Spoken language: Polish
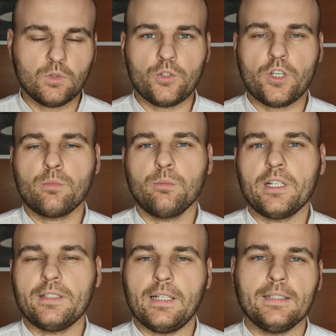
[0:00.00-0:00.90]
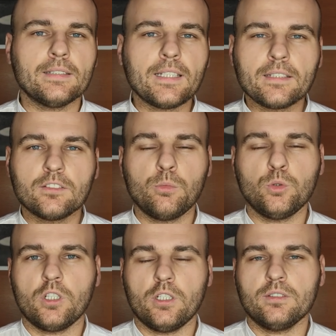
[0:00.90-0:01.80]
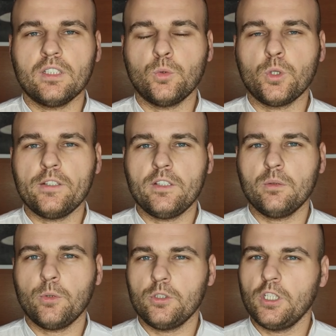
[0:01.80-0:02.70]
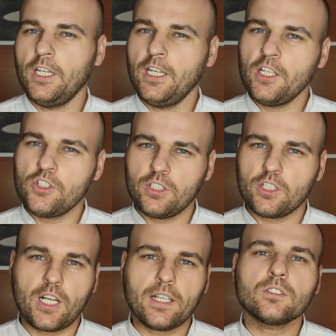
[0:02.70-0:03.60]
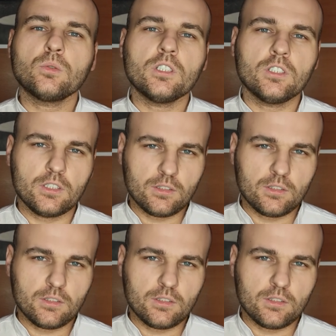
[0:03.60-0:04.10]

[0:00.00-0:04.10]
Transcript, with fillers: chociażby Mercedesa, tak jak zrobił to zespół Racing Point, czy też Haas, który